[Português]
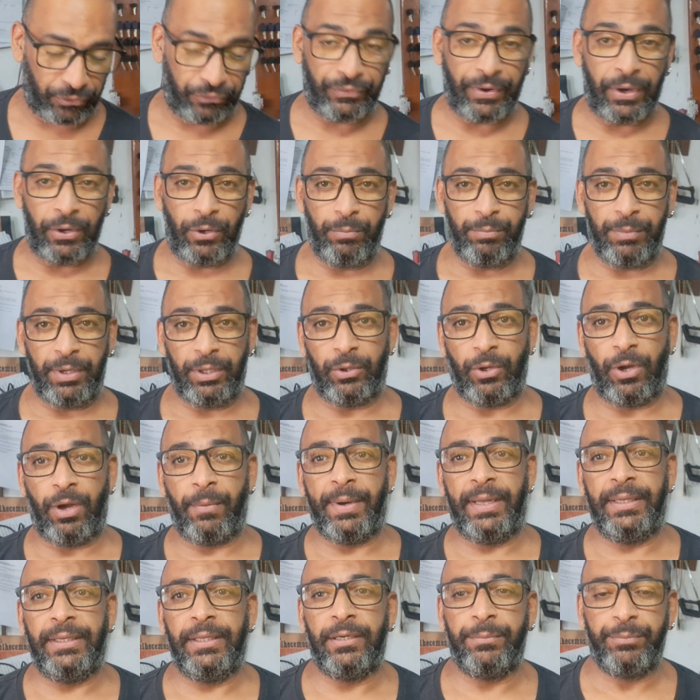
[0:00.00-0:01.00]
Eu falo menor
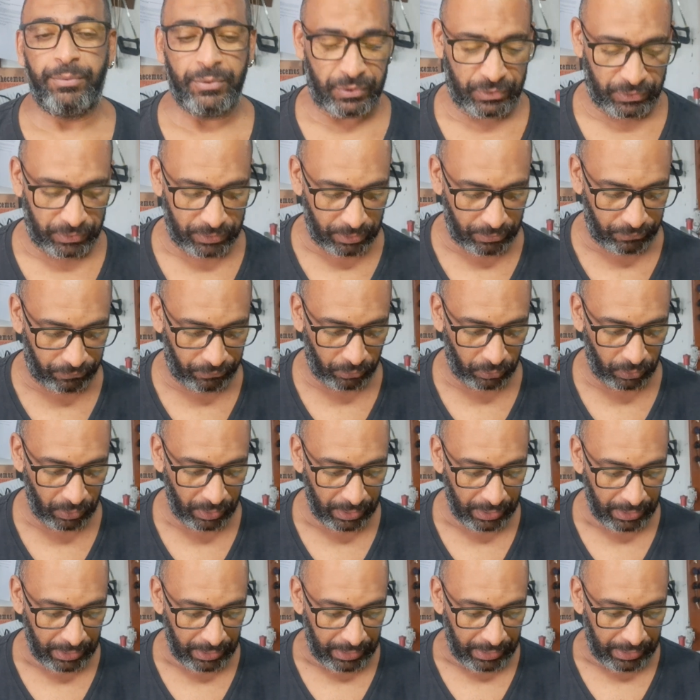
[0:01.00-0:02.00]
maneira possível,
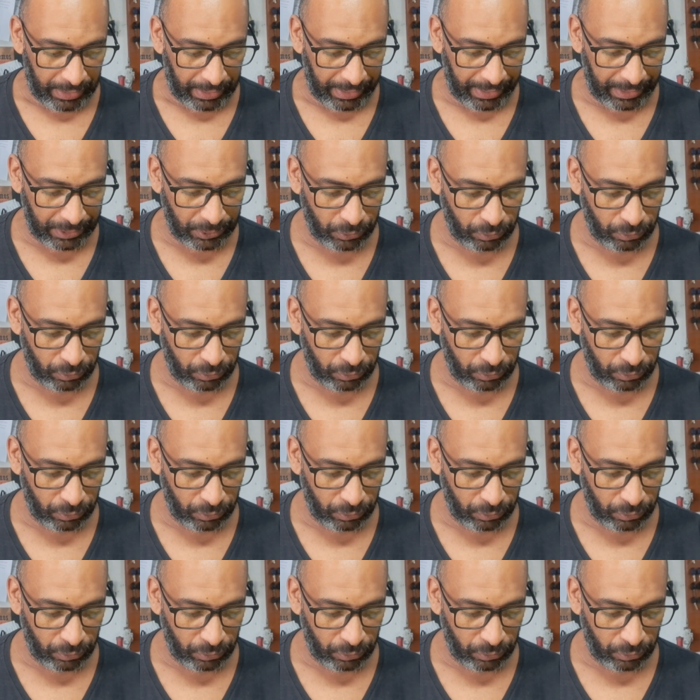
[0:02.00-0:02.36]
é